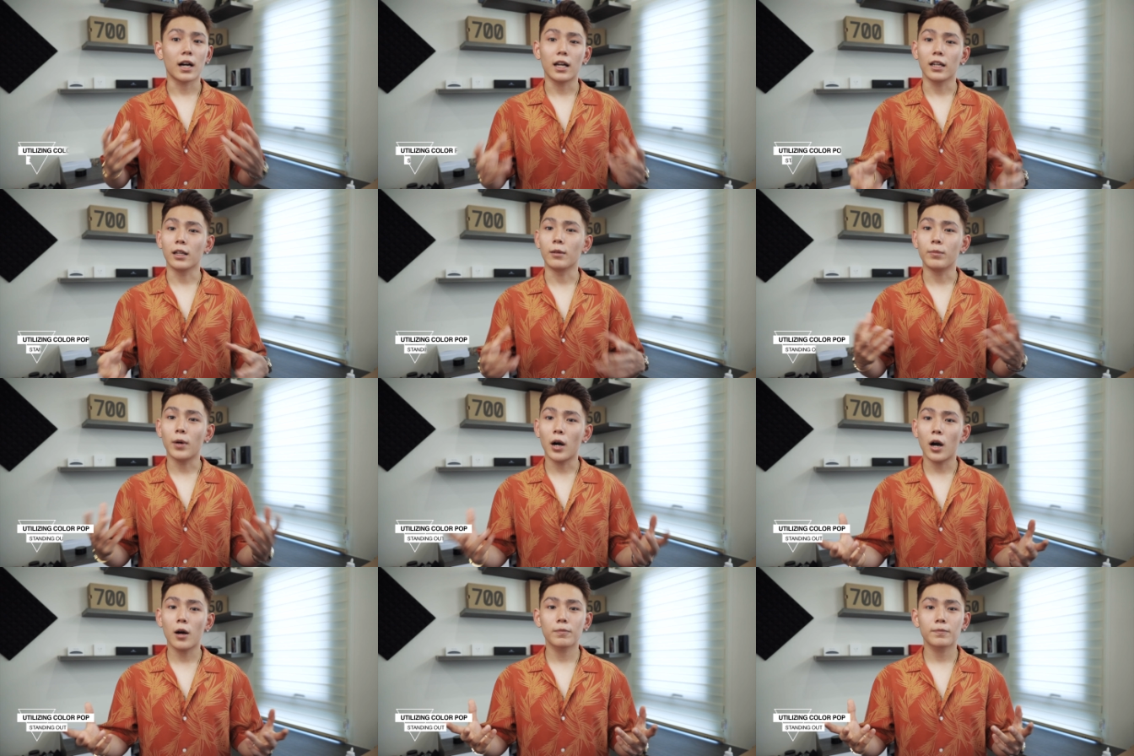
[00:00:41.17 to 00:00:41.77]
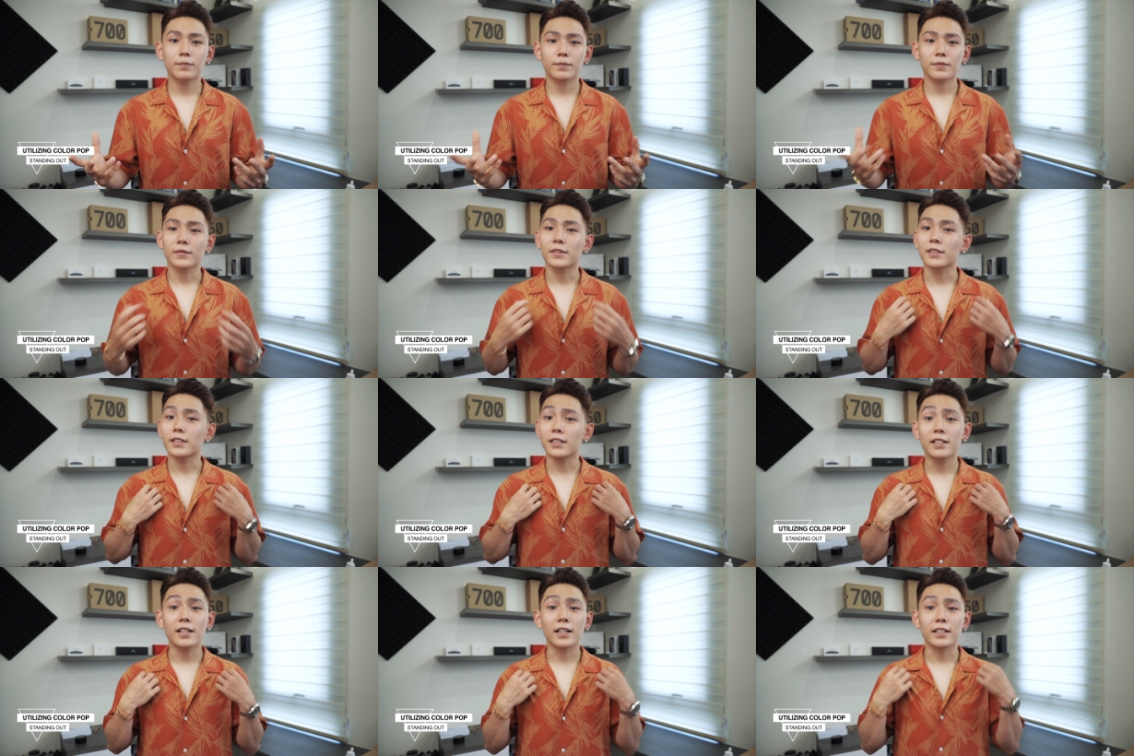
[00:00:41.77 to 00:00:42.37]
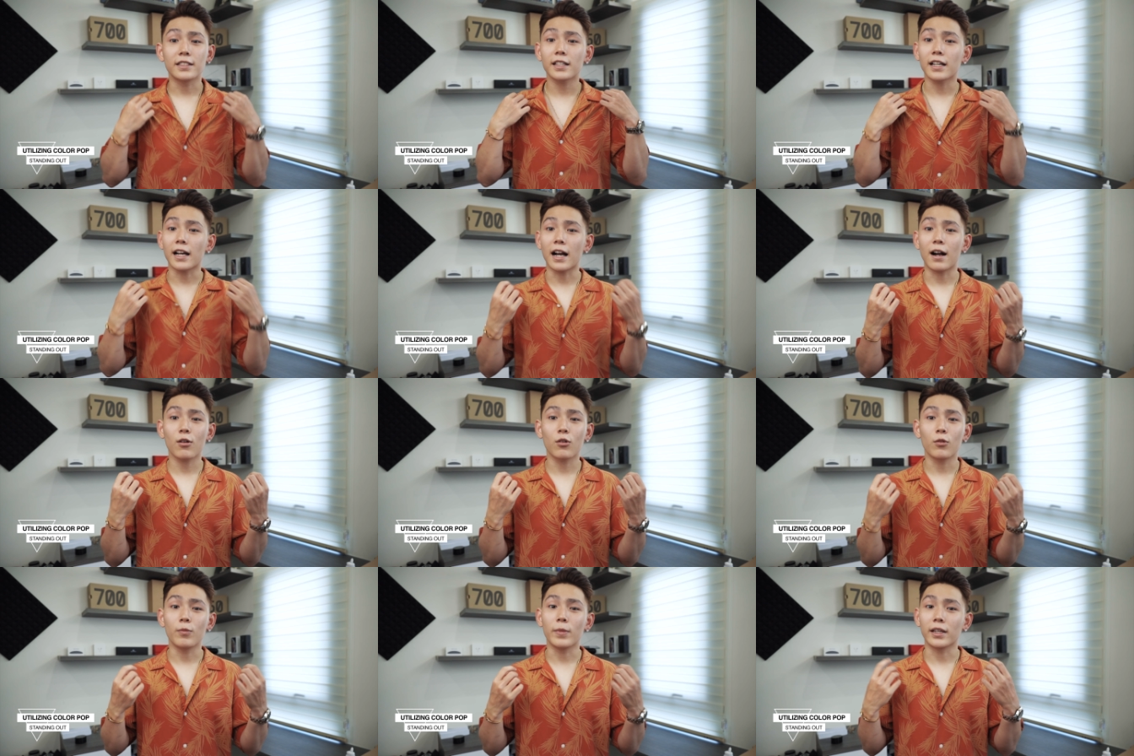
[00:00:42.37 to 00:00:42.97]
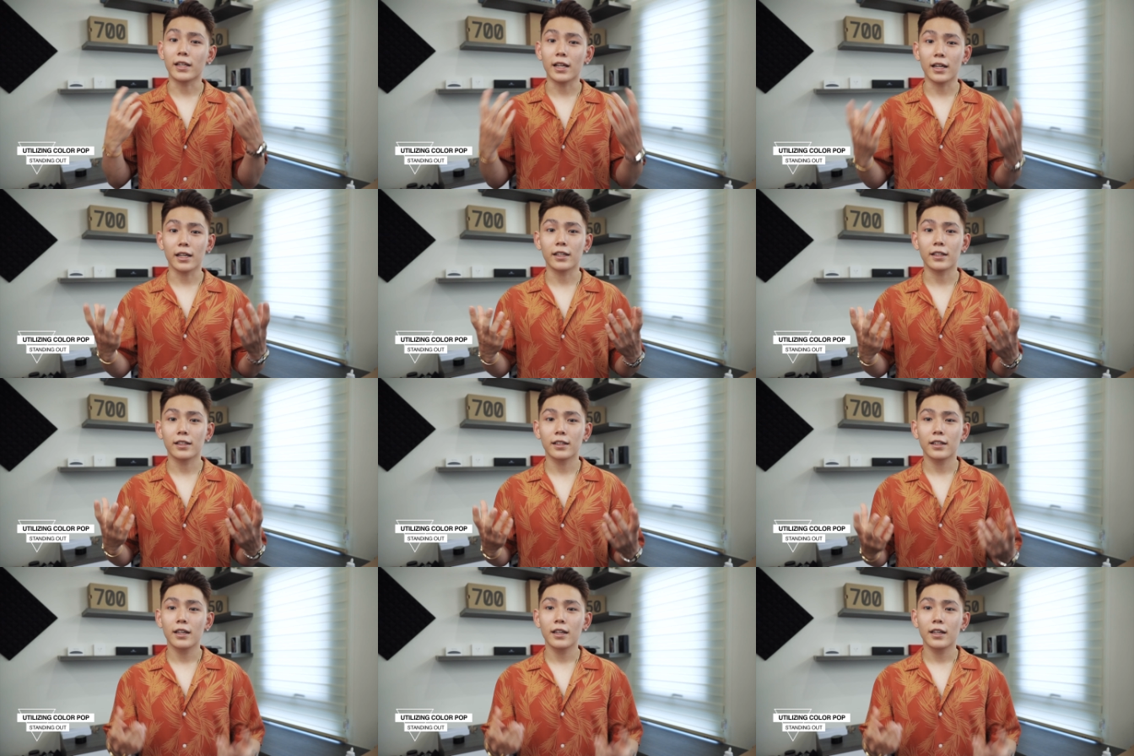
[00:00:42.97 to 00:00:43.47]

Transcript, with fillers: color pop như là chiếc áo của mình đây.